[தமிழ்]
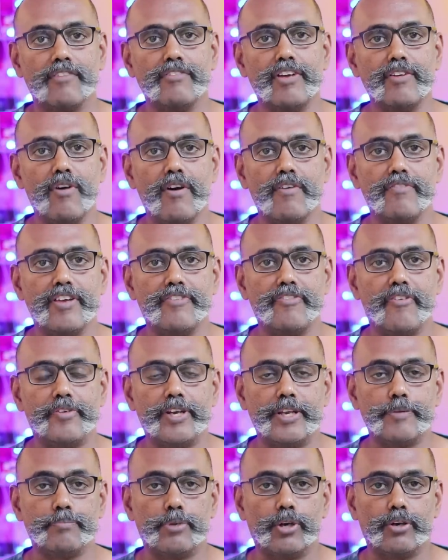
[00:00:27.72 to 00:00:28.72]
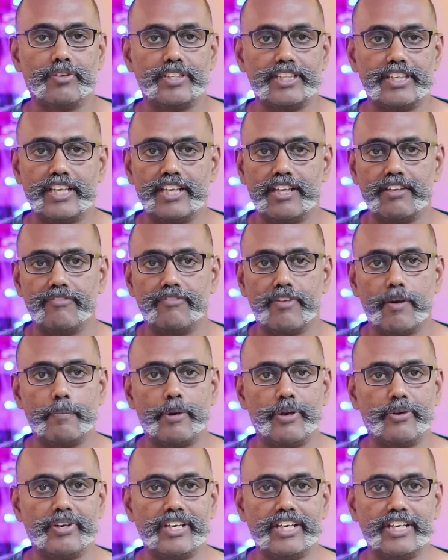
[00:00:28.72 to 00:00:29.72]
விவோ வி ஃபிஃப்டீன் ப்ரோ வந்து
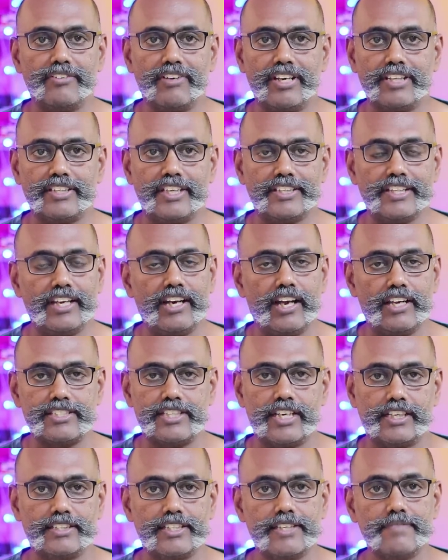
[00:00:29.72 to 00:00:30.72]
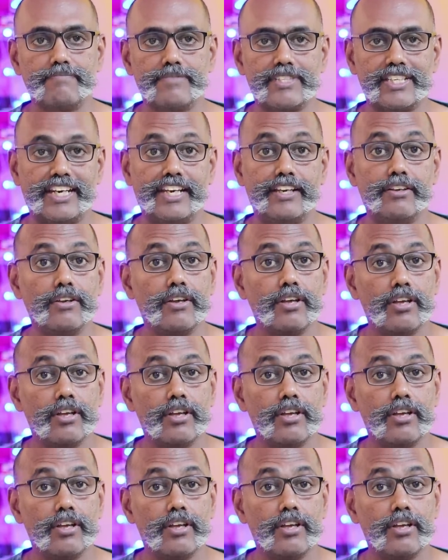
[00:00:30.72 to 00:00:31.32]
பிப்ரவரி இருபதாம் தேதி லான்ச் ஆகுது சரி